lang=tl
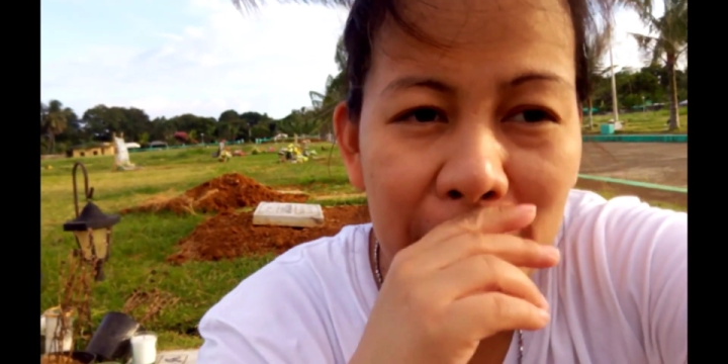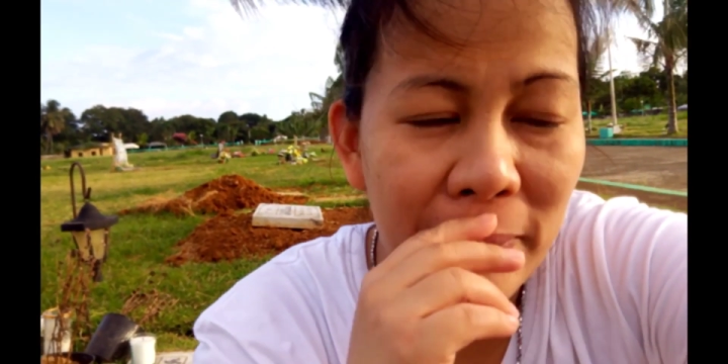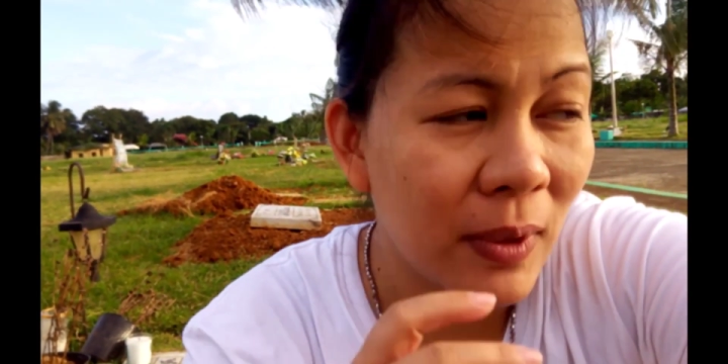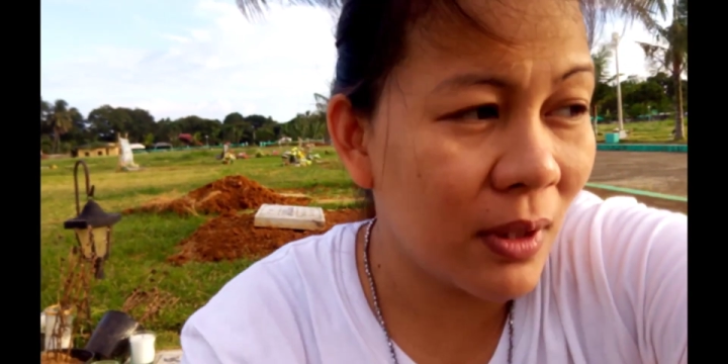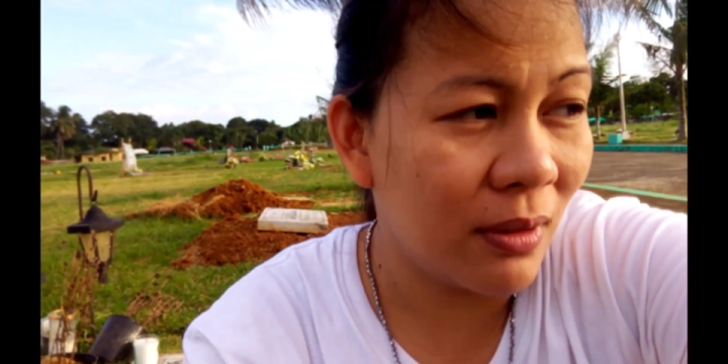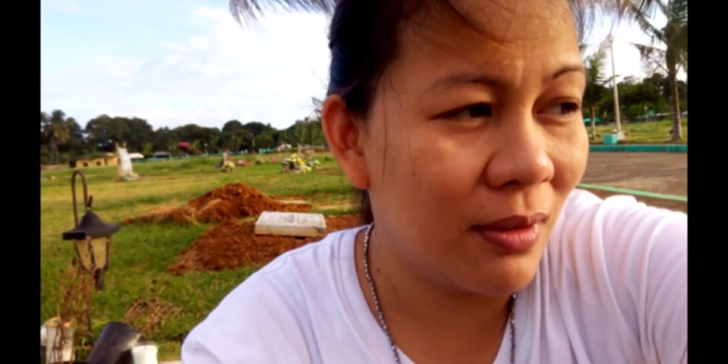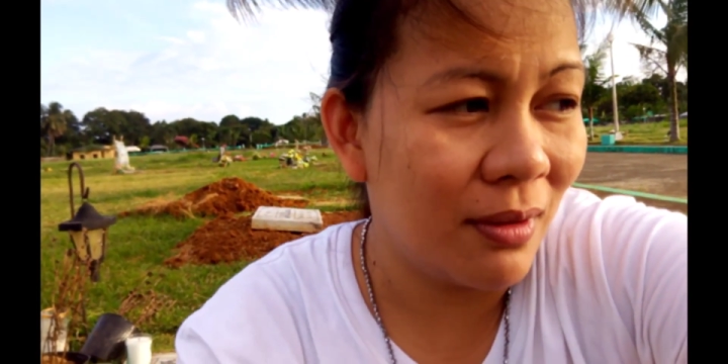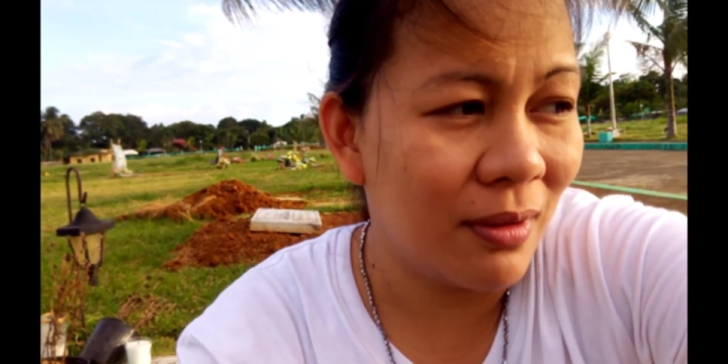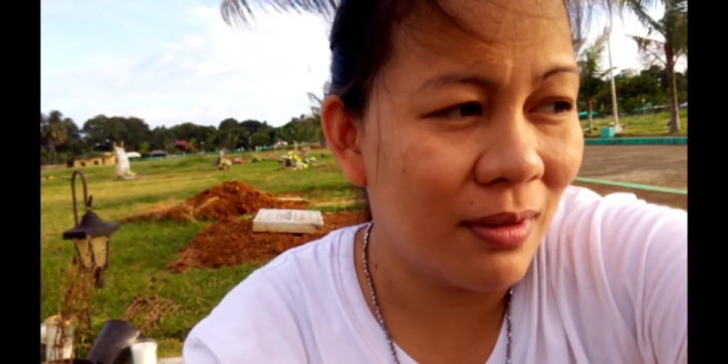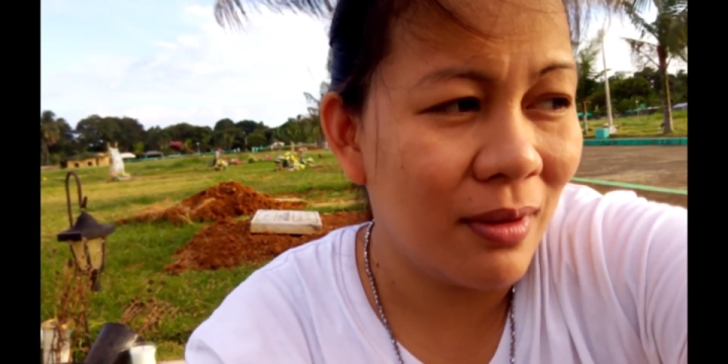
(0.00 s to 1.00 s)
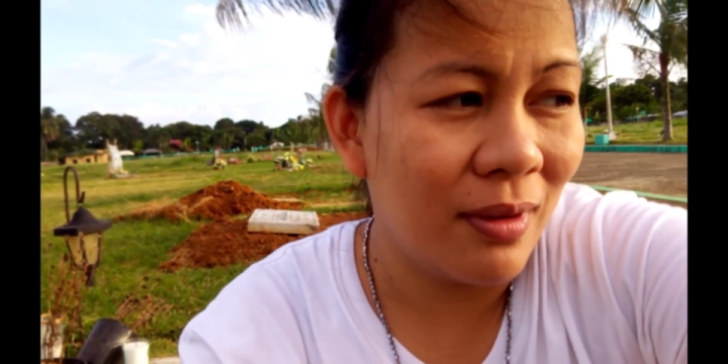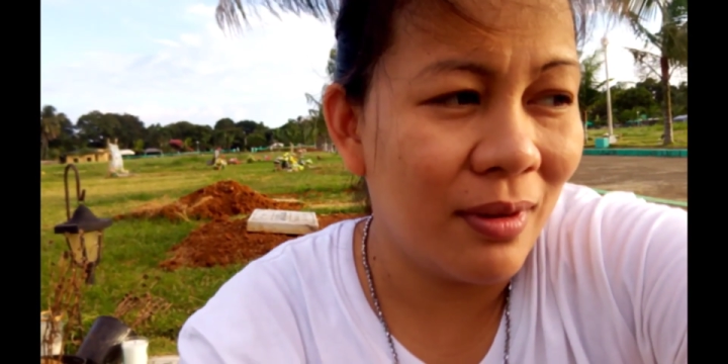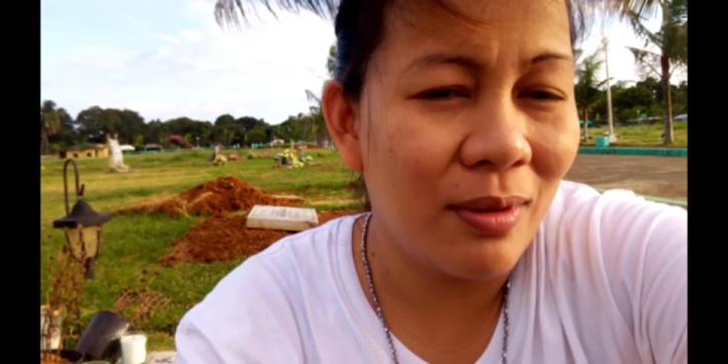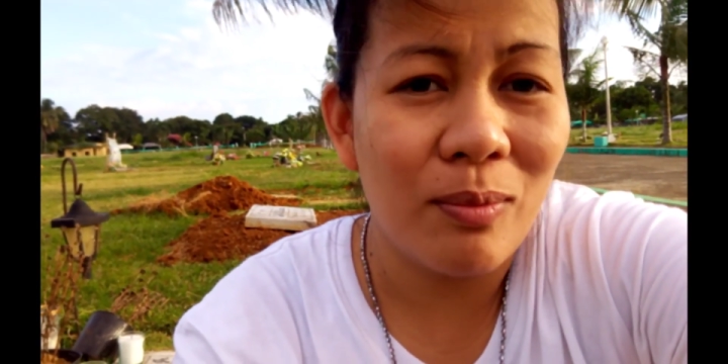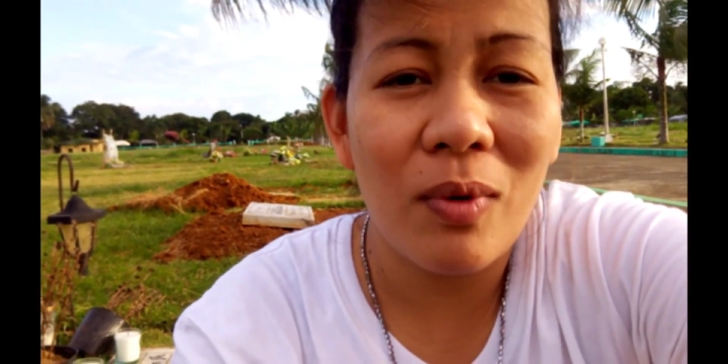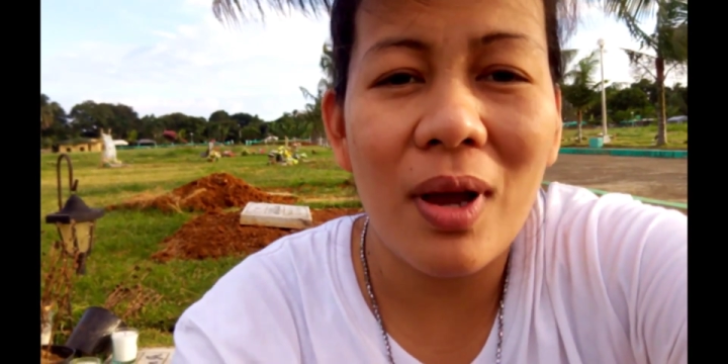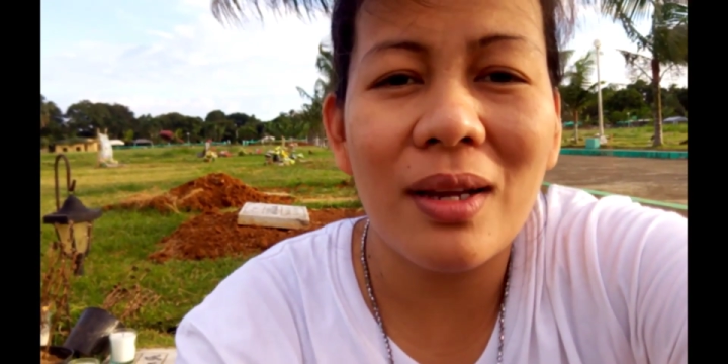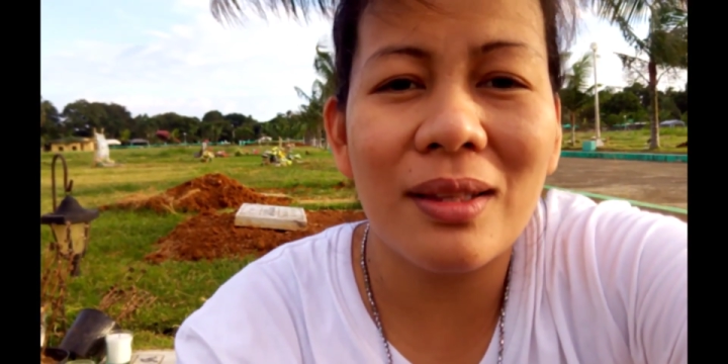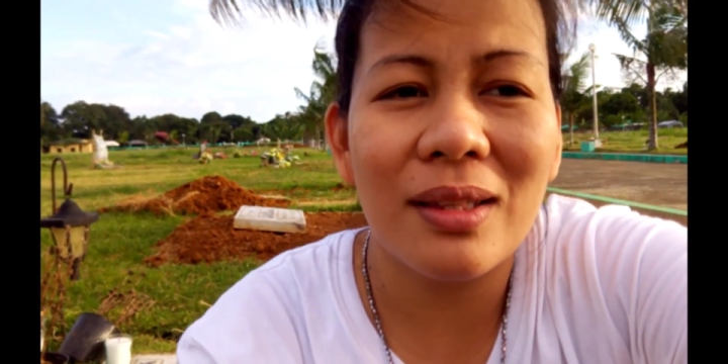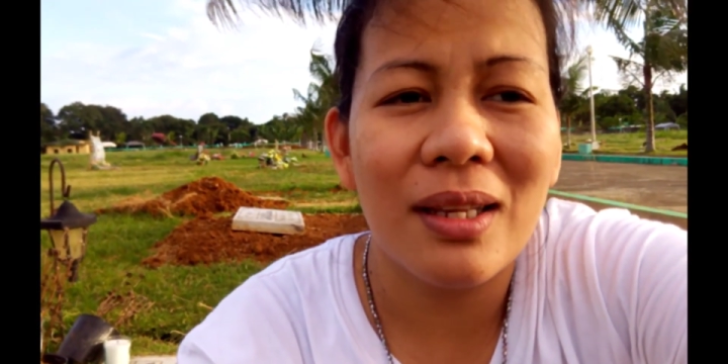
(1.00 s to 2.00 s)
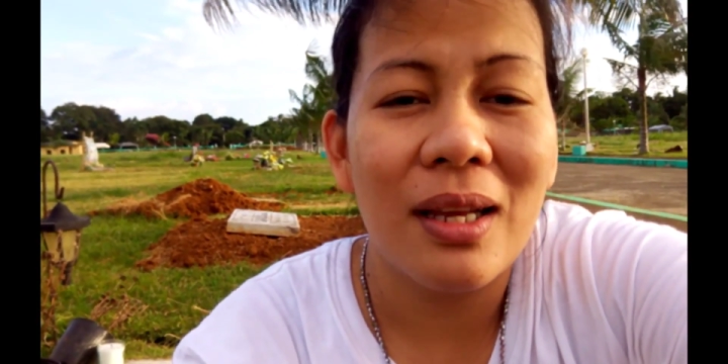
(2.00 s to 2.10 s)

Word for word: Mami, wag naman. Bakit?